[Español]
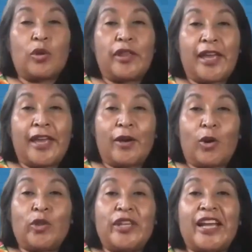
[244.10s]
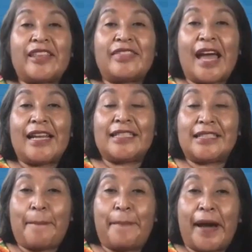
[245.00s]
de conectar
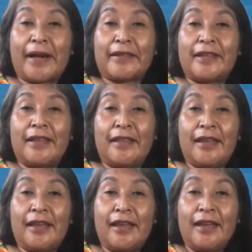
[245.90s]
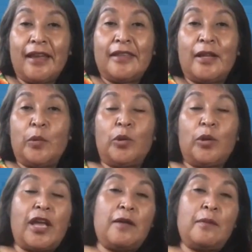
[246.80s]
esa parte de, del
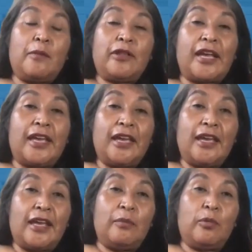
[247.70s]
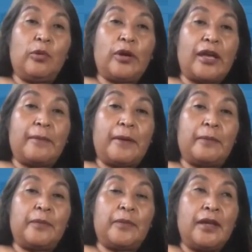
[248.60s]
mundo que vivimos aquí y el mundo que
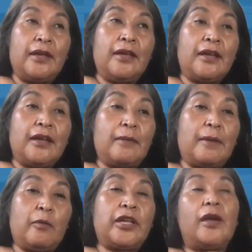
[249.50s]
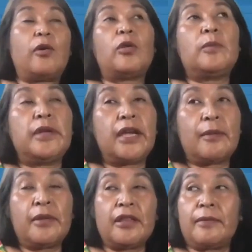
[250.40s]
van que vamos allá. Cuando mi hija
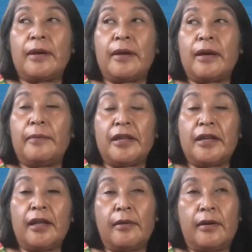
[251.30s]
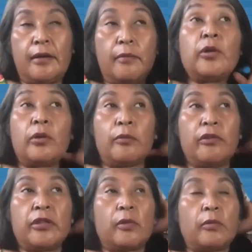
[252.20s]
me dice, va a ser a, bueno, no
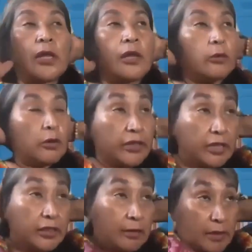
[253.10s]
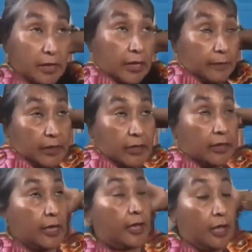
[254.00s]
hemos ido a una reunión recientemente, las veces que